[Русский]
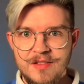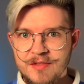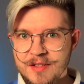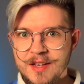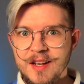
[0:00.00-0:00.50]

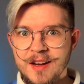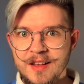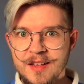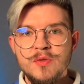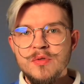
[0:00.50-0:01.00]
Северной
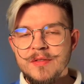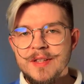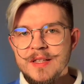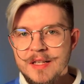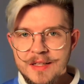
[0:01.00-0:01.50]
Кореи.
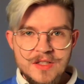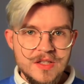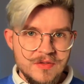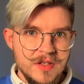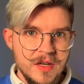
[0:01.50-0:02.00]
Искусственный интеллект
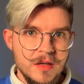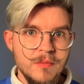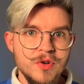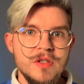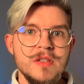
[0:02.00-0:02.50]
действительно
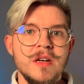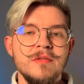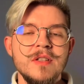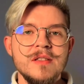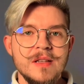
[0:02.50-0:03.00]
можно
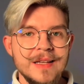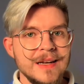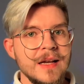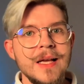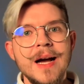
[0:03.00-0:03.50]
сравнить с
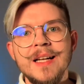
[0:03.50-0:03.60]
энергией